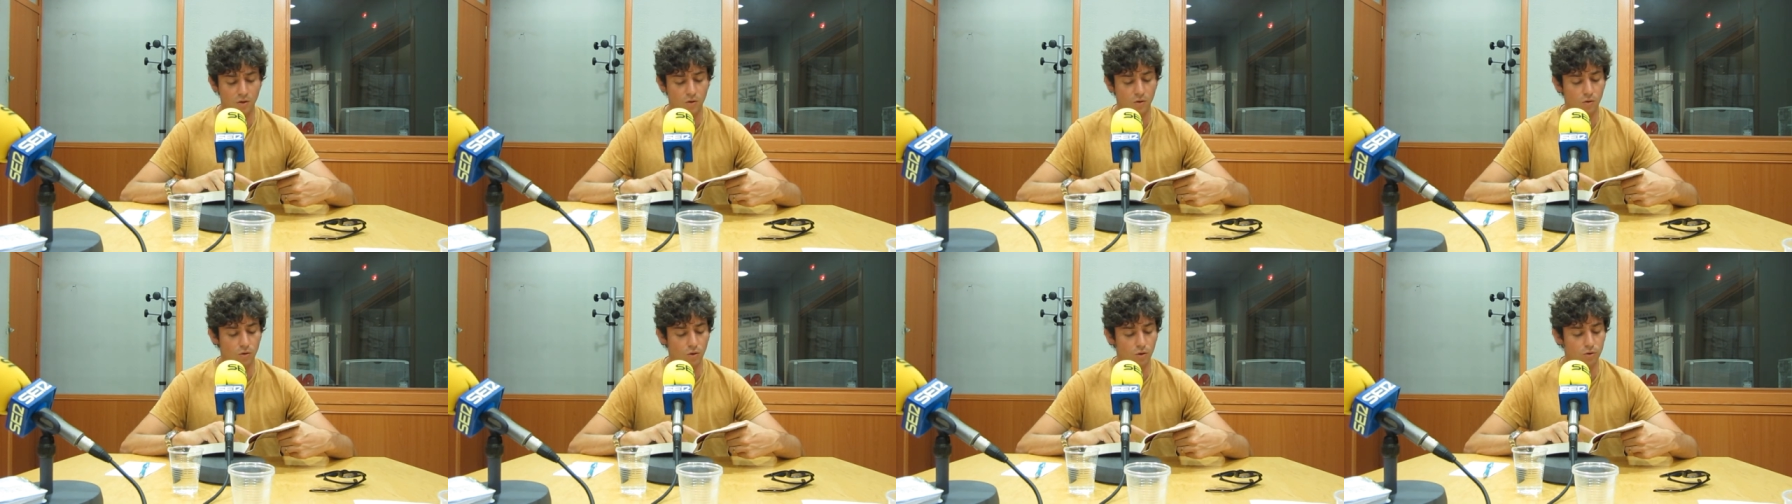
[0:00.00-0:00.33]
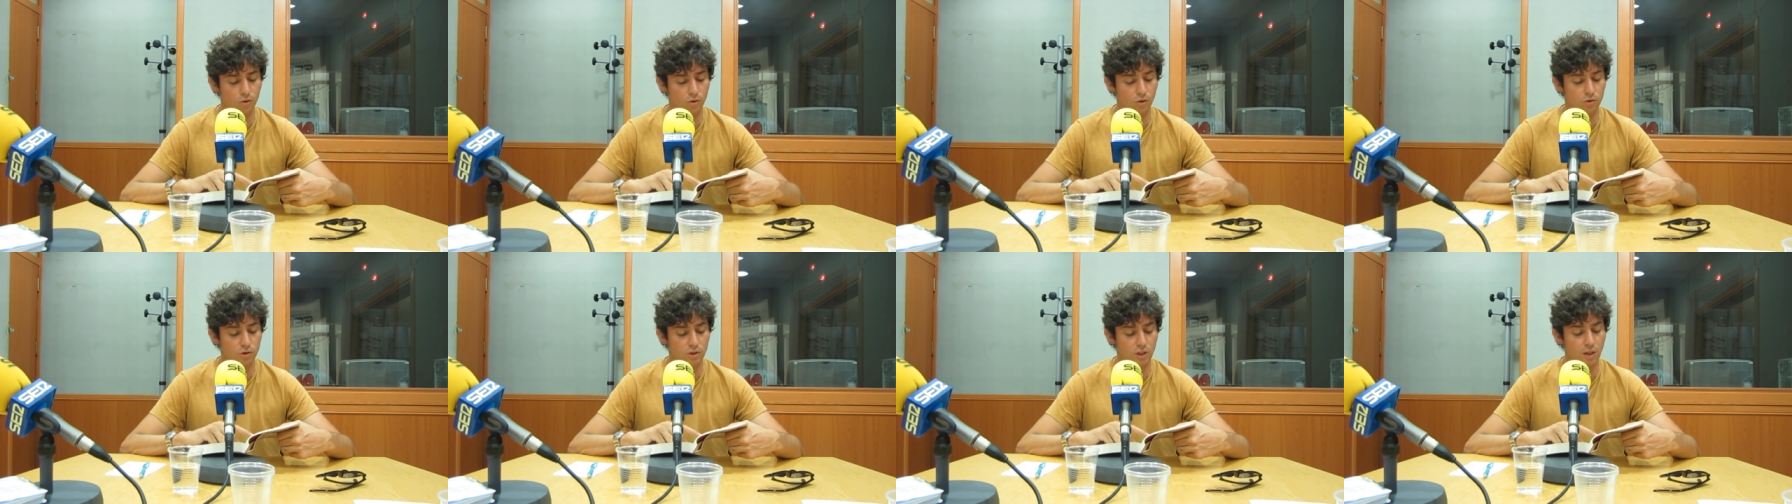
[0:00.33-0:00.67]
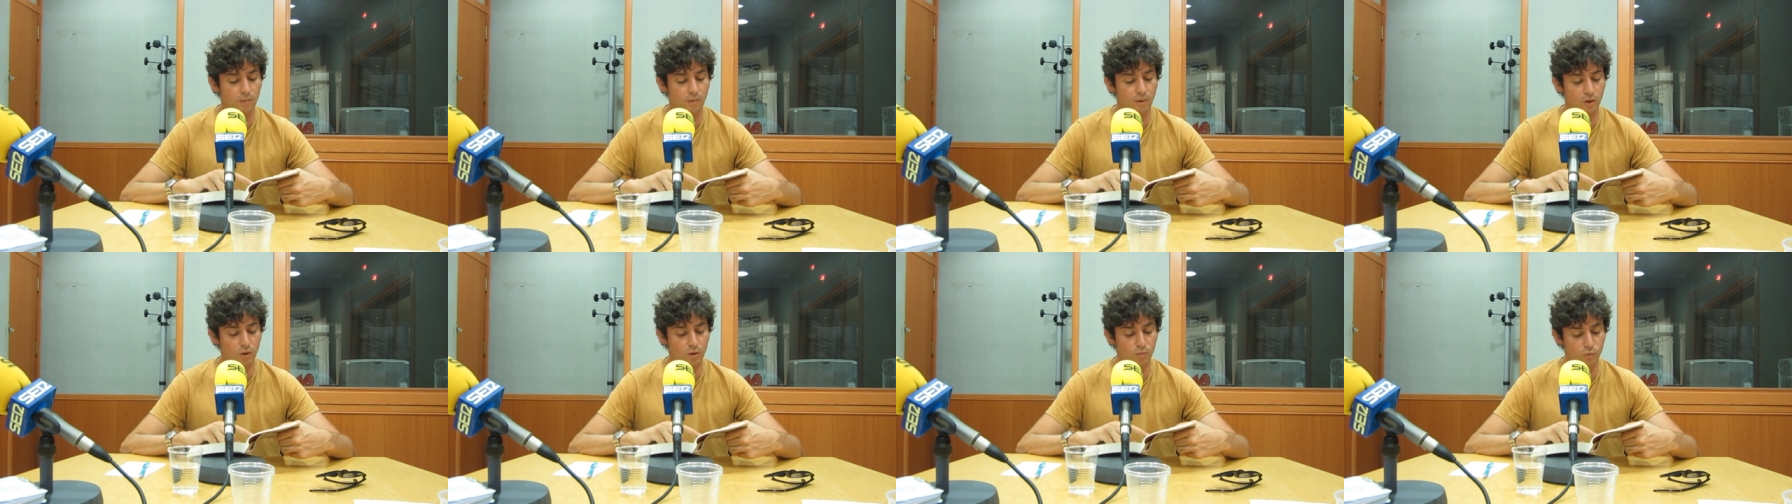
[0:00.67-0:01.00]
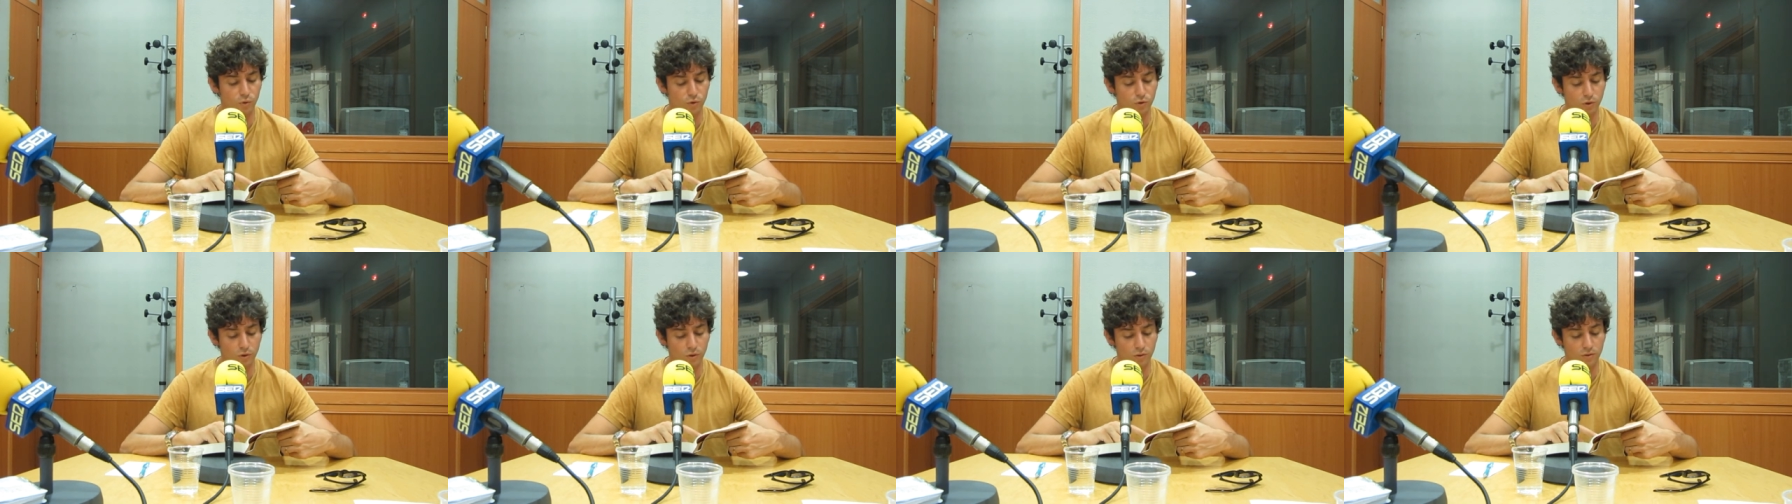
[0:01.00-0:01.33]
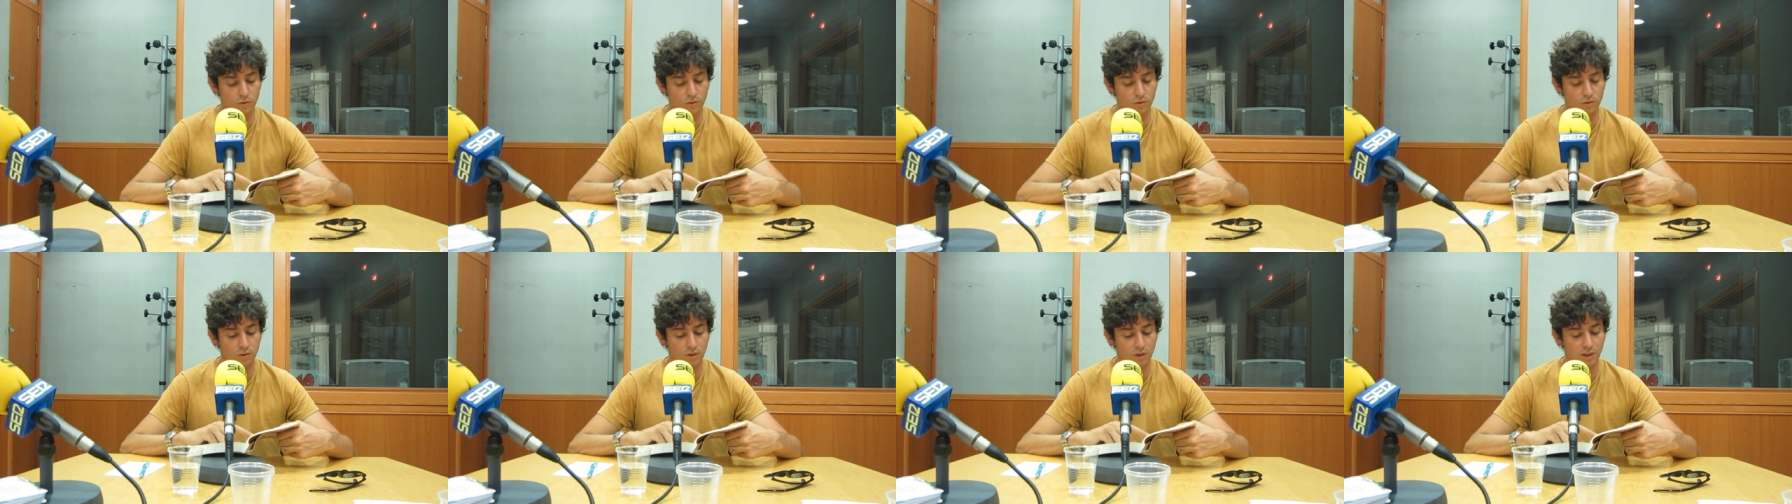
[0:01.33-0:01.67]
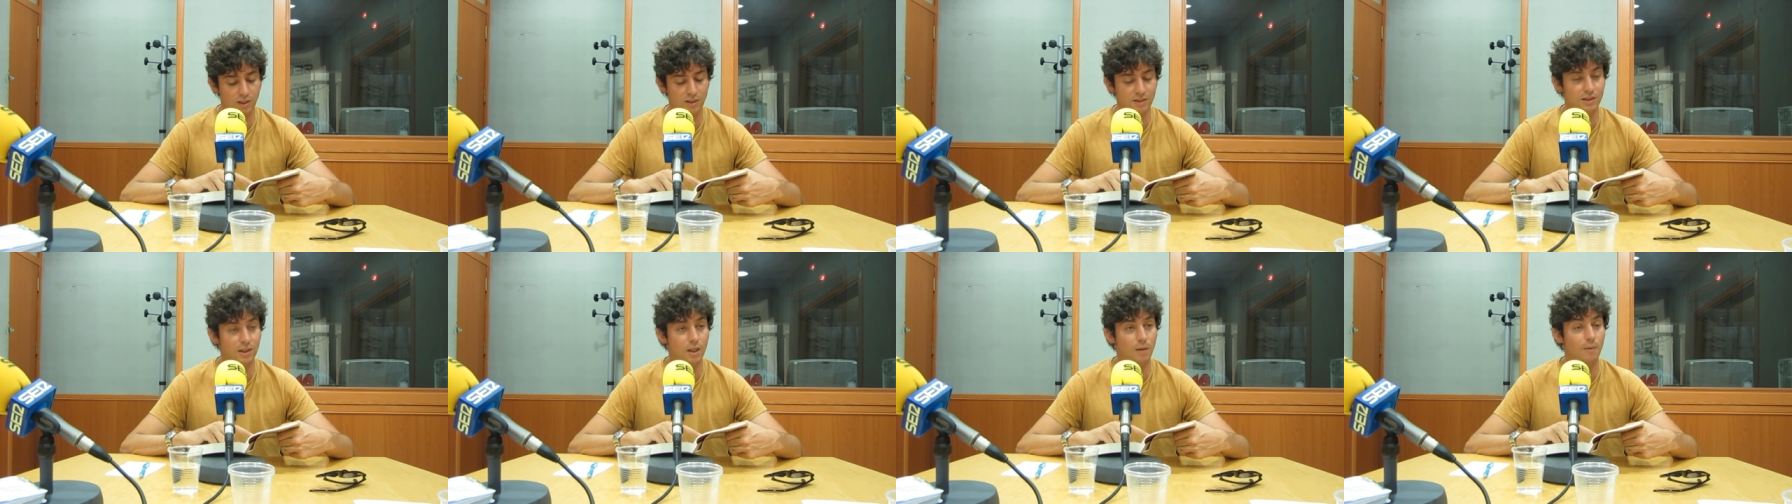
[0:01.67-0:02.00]
con don Salvador Muñoz, que
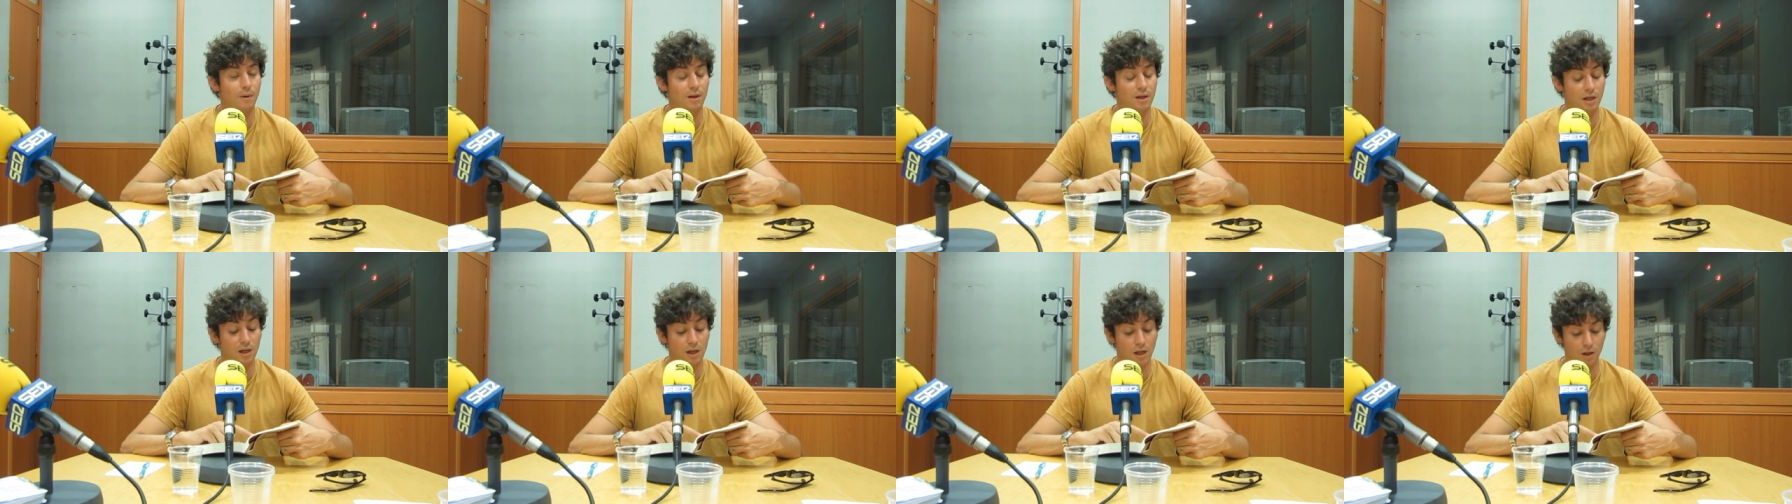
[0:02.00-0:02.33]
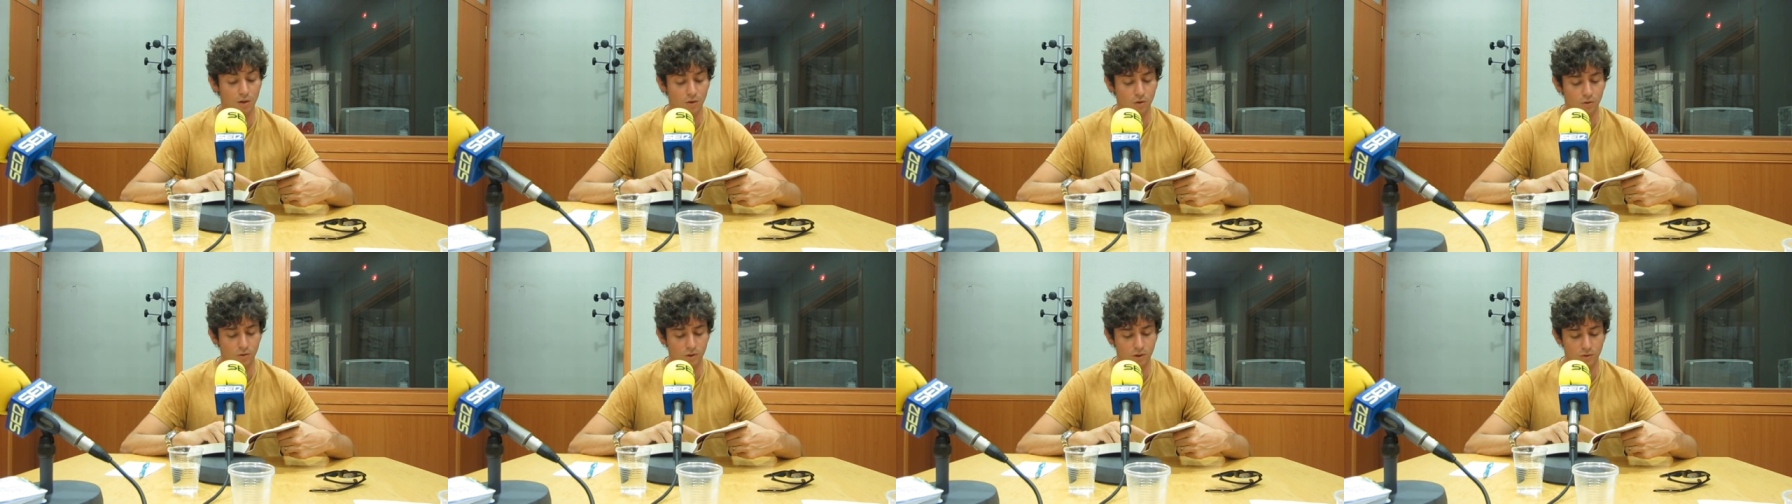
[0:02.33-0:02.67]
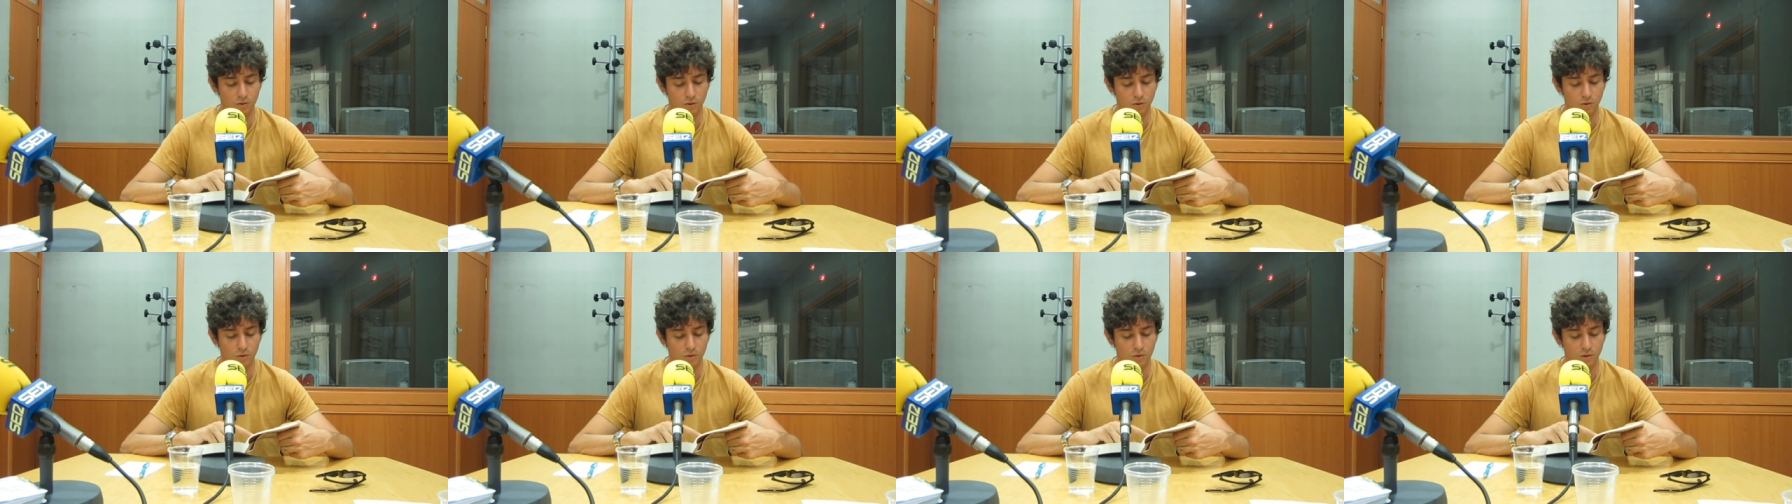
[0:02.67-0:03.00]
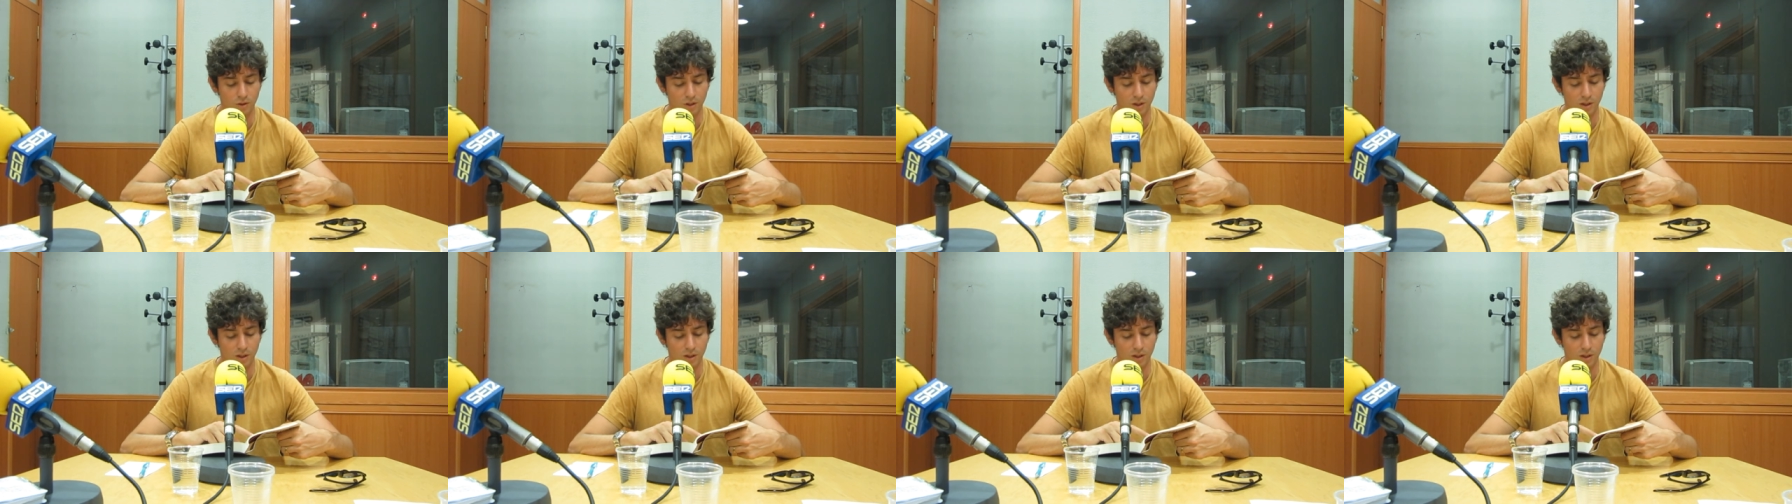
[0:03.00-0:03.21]
estaba en el ajo de todo,